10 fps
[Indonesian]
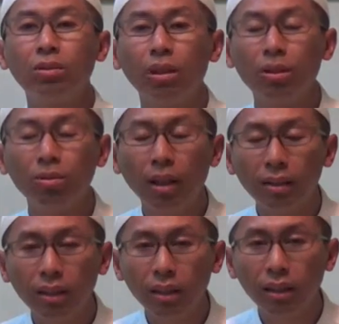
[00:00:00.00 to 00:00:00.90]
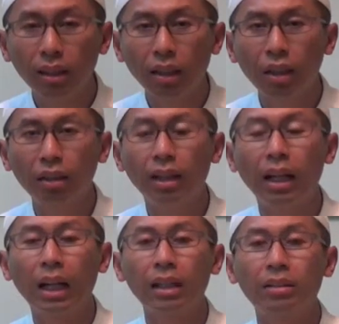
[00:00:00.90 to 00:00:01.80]
Dua-duanya Allah
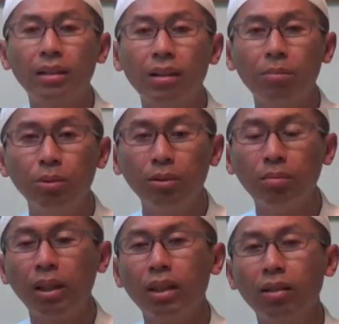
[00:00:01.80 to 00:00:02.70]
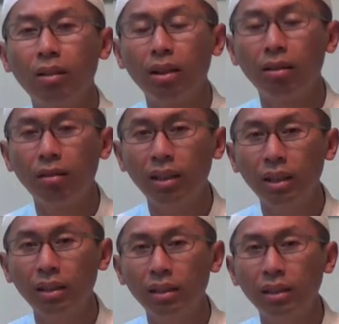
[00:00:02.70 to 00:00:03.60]
akan cabut bagi orang-orang